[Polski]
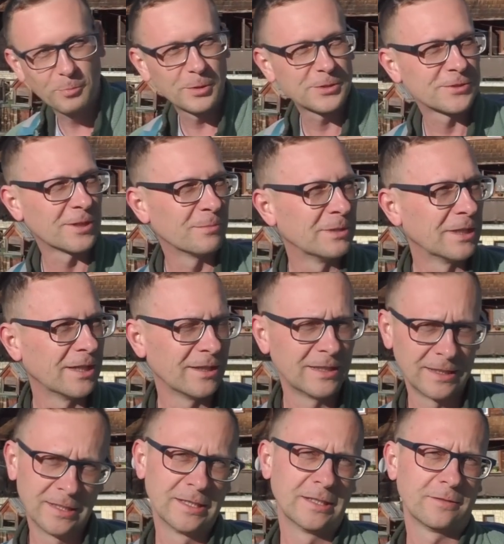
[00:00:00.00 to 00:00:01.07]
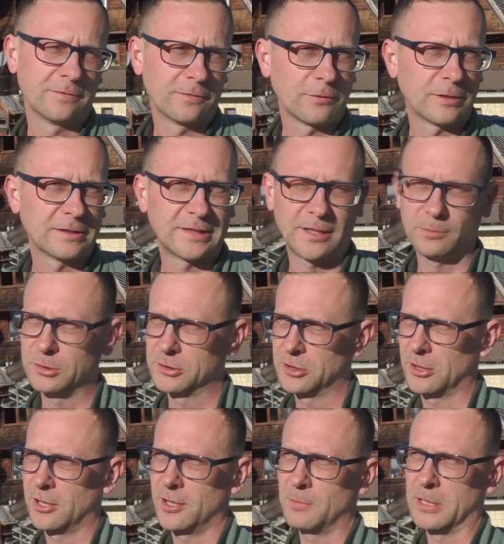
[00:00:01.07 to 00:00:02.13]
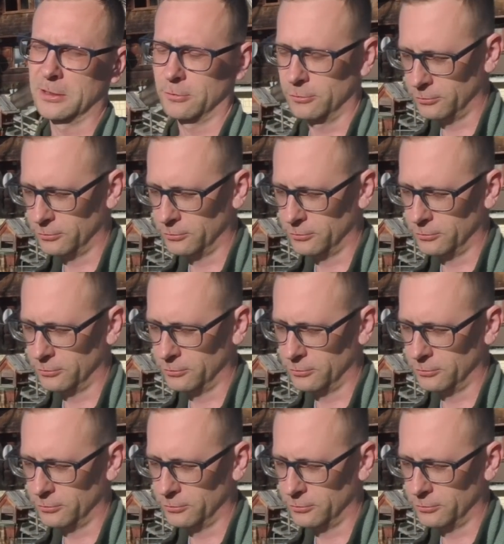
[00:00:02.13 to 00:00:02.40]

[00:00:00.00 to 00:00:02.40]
potrzebne. No, w ogóle zajebisty klimat,